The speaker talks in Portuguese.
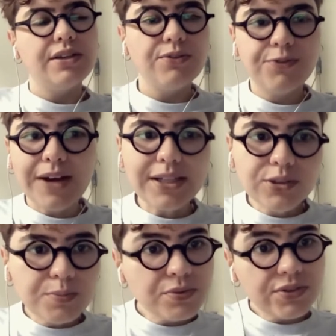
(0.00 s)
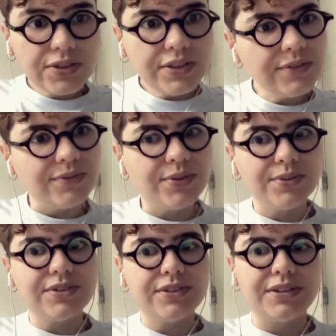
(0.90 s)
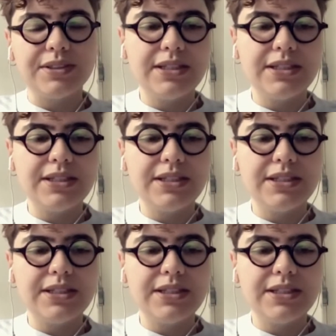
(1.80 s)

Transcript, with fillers: e fácil possível, assim.